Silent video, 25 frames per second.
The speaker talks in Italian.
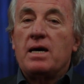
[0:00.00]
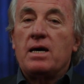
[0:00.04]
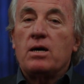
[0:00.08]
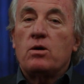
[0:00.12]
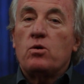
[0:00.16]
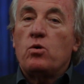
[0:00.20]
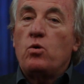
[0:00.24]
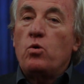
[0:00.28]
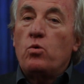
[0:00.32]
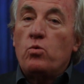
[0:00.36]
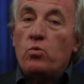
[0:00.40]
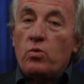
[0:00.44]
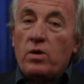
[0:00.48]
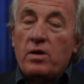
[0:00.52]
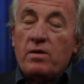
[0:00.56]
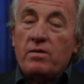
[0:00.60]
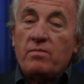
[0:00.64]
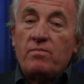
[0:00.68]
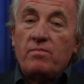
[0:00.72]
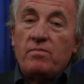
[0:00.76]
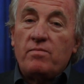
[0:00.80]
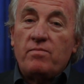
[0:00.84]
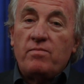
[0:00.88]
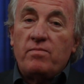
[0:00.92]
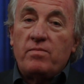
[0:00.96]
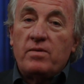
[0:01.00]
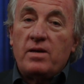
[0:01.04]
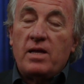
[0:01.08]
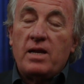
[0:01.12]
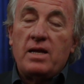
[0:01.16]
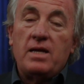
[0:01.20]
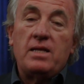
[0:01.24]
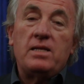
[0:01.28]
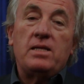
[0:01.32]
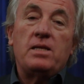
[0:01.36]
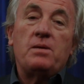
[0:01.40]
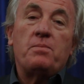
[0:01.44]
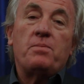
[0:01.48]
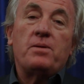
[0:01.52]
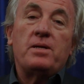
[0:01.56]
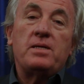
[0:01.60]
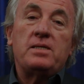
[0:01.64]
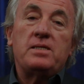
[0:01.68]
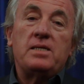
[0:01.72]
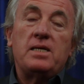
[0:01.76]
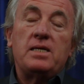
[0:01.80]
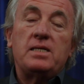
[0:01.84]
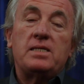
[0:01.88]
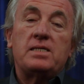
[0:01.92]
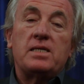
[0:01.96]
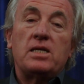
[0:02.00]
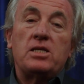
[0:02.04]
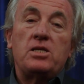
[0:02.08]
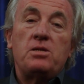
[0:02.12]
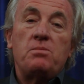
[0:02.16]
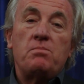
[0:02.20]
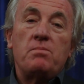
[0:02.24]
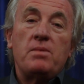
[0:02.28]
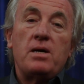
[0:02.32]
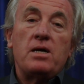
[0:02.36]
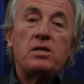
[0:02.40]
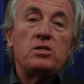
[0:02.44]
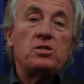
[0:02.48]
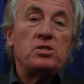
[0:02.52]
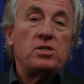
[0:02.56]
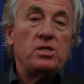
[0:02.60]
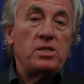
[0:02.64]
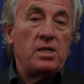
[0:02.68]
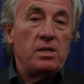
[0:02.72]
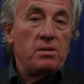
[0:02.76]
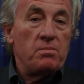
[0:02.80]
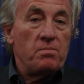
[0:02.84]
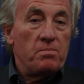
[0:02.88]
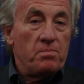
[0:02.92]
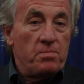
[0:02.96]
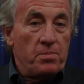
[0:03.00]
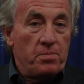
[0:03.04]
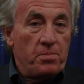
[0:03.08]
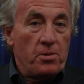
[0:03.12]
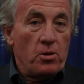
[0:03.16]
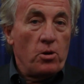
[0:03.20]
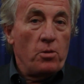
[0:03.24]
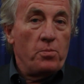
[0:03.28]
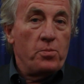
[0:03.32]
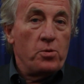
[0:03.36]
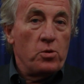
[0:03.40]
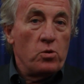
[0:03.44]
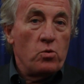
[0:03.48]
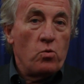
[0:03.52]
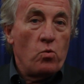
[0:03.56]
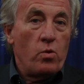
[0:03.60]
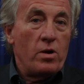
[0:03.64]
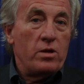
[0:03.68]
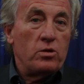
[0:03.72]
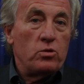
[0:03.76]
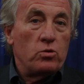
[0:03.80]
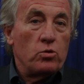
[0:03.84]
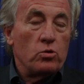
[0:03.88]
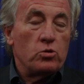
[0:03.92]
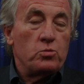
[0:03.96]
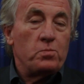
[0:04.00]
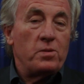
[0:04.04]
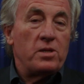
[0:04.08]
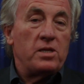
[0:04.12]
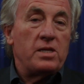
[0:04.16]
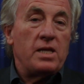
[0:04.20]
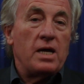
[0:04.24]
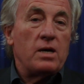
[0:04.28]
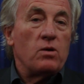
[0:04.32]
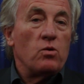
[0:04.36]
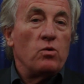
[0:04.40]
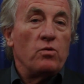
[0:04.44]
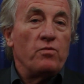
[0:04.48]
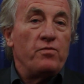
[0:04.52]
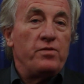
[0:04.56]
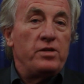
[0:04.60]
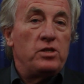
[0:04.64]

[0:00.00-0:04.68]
eh, con una grande presenza di immagini proprio in quanto spettacolo